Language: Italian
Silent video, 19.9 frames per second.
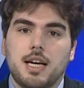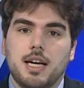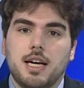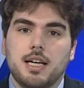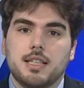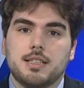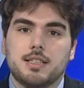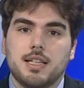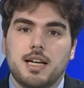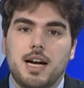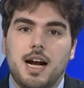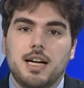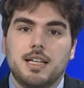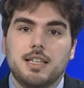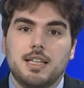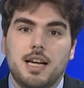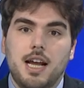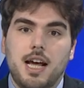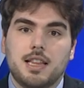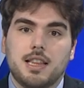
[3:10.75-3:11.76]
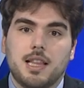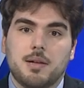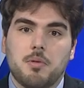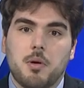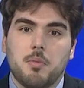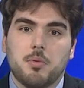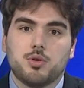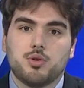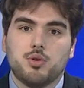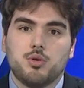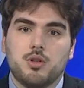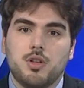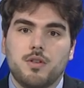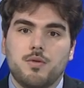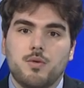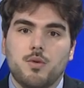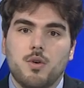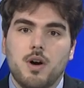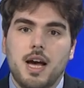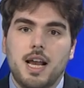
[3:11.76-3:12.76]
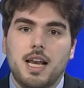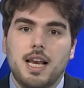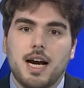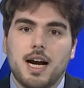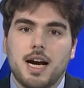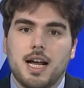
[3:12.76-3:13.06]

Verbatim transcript: che sarà in diretta proprio su TVL